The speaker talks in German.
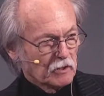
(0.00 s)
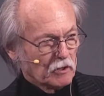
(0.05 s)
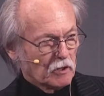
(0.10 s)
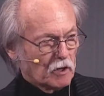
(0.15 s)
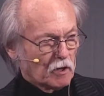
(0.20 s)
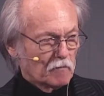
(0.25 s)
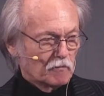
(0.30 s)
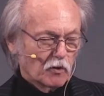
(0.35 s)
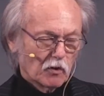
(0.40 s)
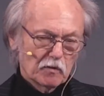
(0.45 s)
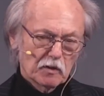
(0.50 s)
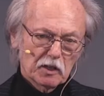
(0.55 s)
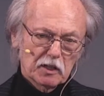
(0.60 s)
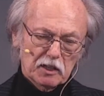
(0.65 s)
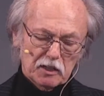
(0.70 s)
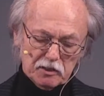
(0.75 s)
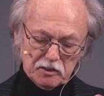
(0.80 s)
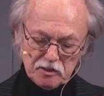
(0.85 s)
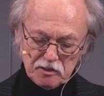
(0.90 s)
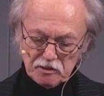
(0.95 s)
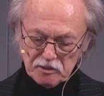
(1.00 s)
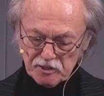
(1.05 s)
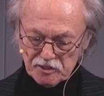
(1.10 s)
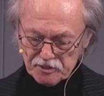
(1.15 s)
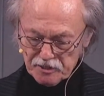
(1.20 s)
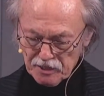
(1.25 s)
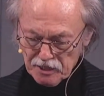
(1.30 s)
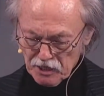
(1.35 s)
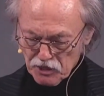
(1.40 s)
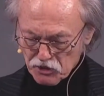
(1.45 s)
obwohl wir nicht die
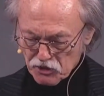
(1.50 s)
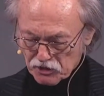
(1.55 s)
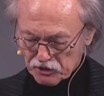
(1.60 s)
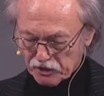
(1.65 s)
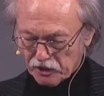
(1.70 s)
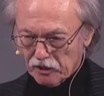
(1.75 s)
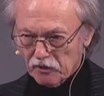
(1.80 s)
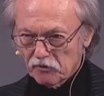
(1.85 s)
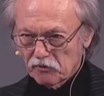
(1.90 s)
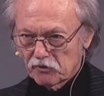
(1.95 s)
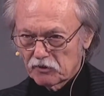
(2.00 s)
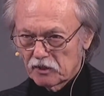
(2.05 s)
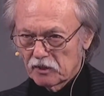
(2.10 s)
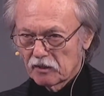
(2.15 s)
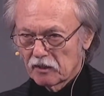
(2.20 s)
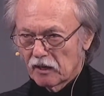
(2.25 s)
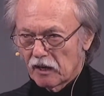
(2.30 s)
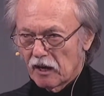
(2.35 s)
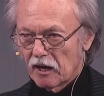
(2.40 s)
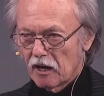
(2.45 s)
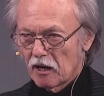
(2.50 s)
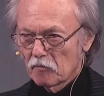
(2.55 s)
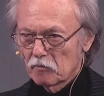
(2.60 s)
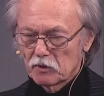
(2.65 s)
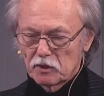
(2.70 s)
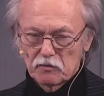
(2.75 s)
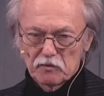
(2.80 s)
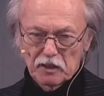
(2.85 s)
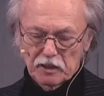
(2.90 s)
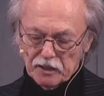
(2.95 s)
seelischen Kräfte haben,
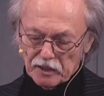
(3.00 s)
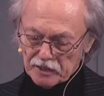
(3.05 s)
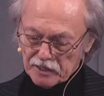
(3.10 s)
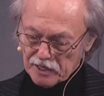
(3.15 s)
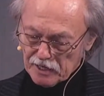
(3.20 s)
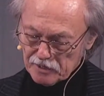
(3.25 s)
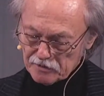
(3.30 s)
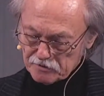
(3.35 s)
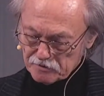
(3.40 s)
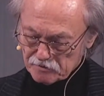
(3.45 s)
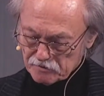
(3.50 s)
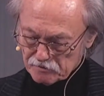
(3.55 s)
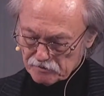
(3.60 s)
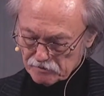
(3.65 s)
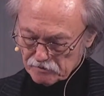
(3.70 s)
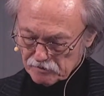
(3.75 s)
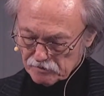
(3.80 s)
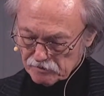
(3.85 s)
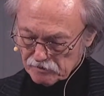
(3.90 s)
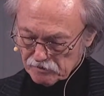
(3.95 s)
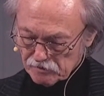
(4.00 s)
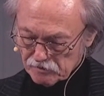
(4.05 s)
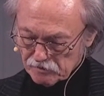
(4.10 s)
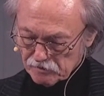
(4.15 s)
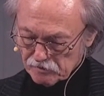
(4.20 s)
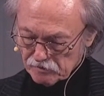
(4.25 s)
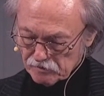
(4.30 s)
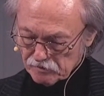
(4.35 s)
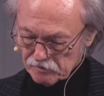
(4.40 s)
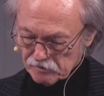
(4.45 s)
die wir gerne hätten,
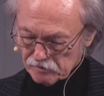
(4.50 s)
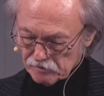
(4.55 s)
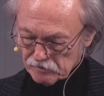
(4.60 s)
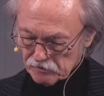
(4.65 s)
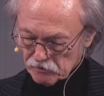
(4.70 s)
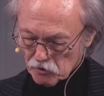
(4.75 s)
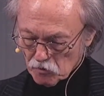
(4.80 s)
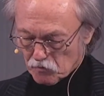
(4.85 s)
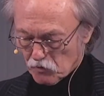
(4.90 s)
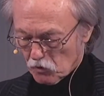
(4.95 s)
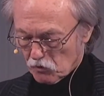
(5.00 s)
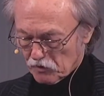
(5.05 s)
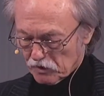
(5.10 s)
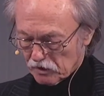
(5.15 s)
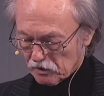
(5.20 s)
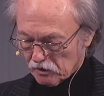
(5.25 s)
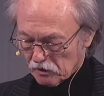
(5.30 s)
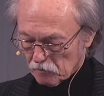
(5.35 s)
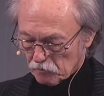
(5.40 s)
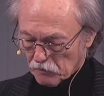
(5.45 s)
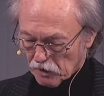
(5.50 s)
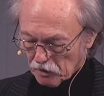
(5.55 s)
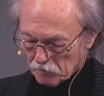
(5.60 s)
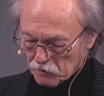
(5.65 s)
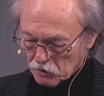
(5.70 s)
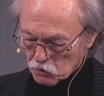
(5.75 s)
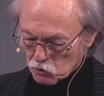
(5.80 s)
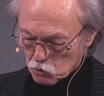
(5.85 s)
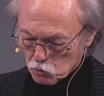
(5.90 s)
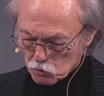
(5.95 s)
obwohl wir
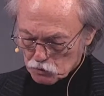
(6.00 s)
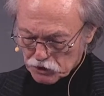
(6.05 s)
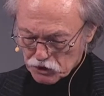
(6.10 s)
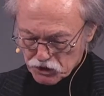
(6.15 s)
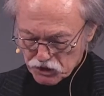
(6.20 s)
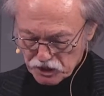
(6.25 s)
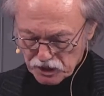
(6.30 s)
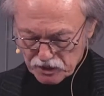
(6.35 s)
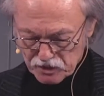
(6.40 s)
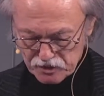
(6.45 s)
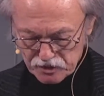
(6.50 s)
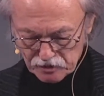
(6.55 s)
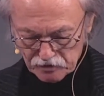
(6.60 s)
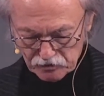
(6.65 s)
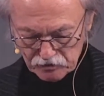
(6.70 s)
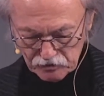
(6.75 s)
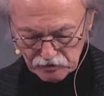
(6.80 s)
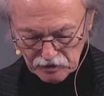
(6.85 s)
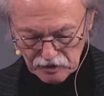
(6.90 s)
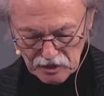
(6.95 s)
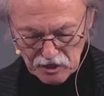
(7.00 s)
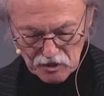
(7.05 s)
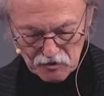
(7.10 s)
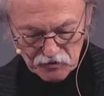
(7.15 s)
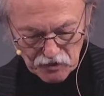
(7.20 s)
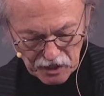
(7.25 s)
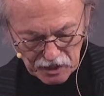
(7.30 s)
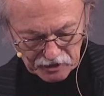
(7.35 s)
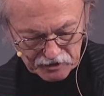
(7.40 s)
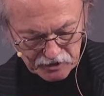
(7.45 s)
manchmal ungeschickt sind,
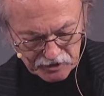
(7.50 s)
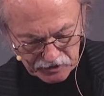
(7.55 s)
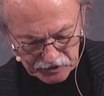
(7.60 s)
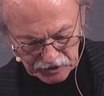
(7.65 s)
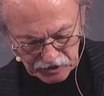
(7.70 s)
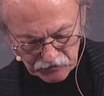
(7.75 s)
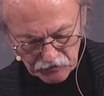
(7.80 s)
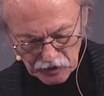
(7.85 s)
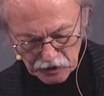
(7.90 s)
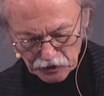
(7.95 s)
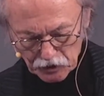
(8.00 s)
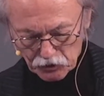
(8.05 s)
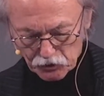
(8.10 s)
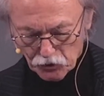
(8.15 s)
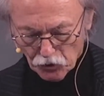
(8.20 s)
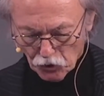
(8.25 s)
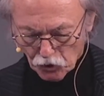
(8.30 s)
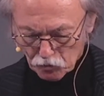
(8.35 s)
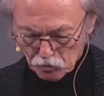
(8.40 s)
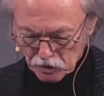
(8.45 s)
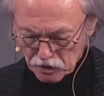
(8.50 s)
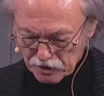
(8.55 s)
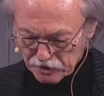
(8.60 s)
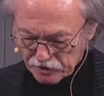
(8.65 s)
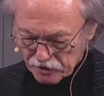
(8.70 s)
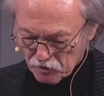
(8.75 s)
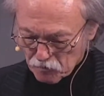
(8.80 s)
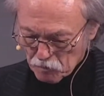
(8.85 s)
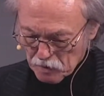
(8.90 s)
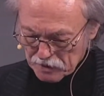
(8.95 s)
vielleicht irgendwelche
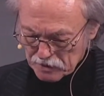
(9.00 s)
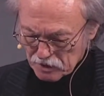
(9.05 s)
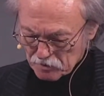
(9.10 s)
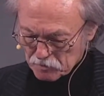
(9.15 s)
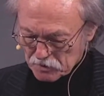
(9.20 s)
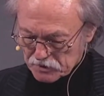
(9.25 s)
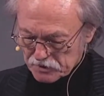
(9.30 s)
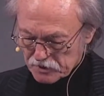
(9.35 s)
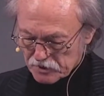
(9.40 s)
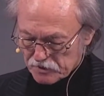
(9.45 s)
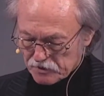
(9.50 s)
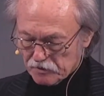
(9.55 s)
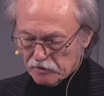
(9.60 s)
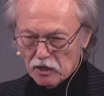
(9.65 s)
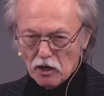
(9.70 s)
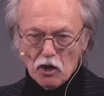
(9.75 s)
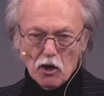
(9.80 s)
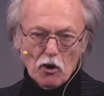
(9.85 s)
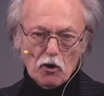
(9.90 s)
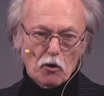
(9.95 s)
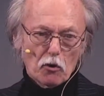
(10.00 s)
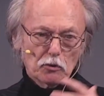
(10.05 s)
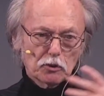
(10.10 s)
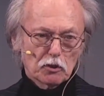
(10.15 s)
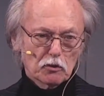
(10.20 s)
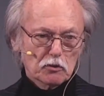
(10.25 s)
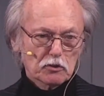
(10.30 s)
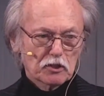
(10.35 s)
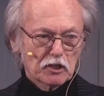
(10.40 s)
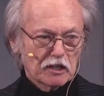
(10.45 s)
körperlichen Mängel besitzen oder
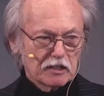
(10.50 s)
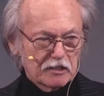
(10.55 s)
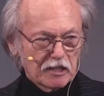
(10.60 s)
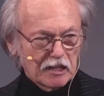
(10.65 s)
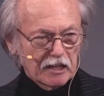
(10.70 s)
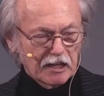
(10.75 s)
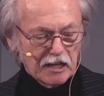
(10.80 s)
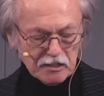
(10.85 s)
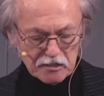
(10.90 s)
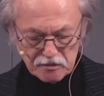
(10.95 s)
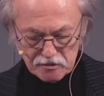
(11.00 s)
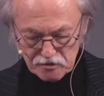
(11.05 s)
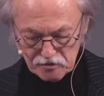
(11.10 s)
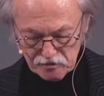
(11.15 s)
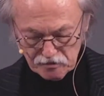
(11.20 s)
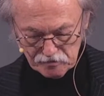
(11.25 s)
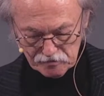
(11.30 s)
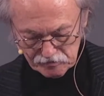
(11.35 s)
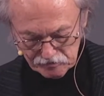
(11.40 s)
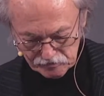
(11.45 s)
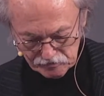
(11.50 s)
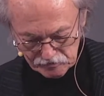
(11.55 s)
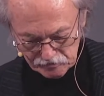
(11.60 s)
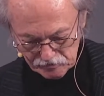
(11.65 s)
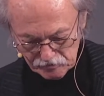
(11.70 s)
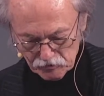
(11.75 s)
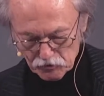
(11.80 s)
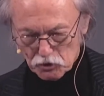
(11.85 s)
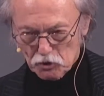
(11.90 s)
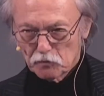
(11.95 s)
unsere Intelligenz
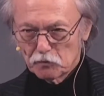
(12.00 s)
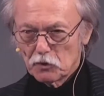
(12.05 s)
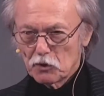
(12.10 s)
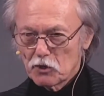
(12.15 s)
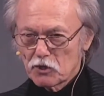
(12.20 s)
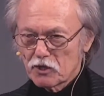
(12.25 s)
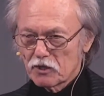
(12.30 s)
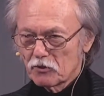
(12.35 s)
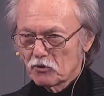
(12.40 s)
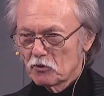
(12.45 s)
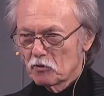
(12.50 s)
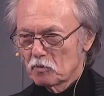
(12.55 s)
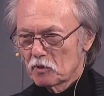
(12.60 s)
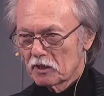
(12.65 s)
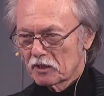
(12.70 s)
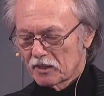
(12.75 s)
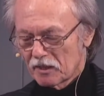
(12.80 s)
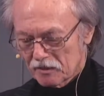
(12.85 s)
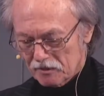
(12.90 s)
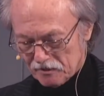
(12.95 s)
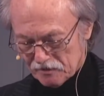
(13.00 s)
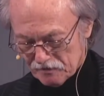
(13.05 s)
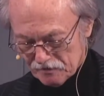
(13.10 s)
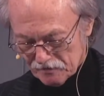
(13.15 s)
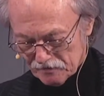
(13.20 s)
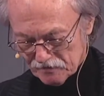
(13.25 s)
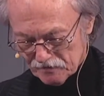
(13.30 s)
zu wünschen übrig lässt